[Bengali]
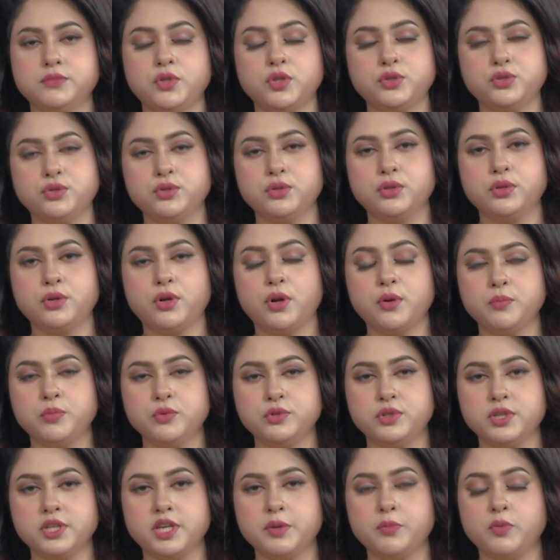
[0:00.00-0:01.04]
দর্শক রংপুর
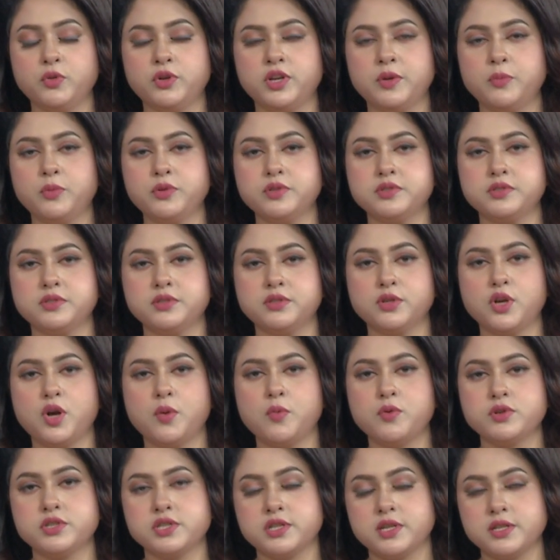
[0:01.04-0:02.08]
থেকে বন্যা পরিস্থিতির
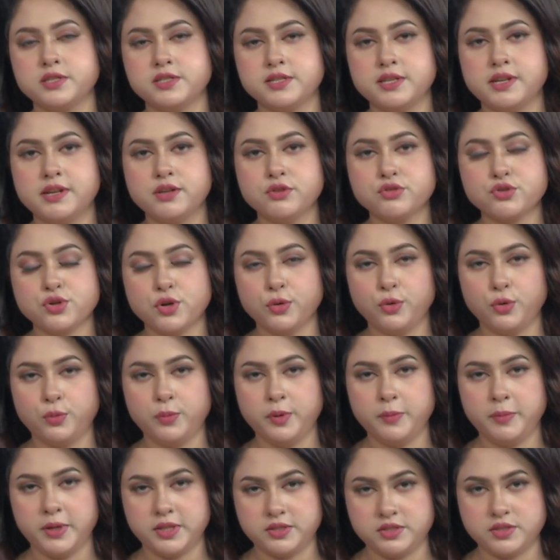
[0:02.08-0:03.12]
খবর জানাচ্ছিলেন সহকর্মী
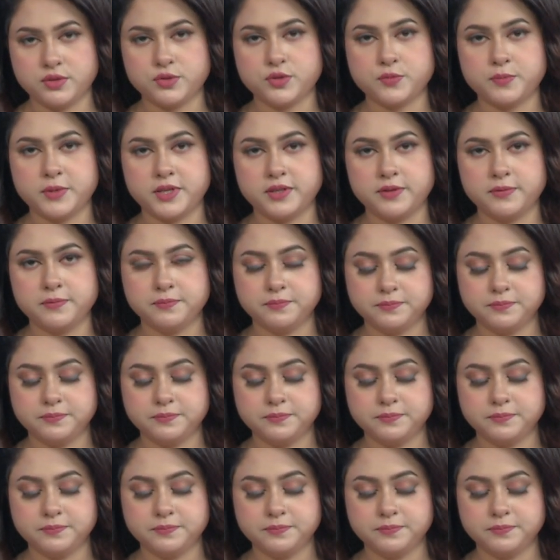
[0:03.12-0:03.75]
বাদশাহ ওসমানী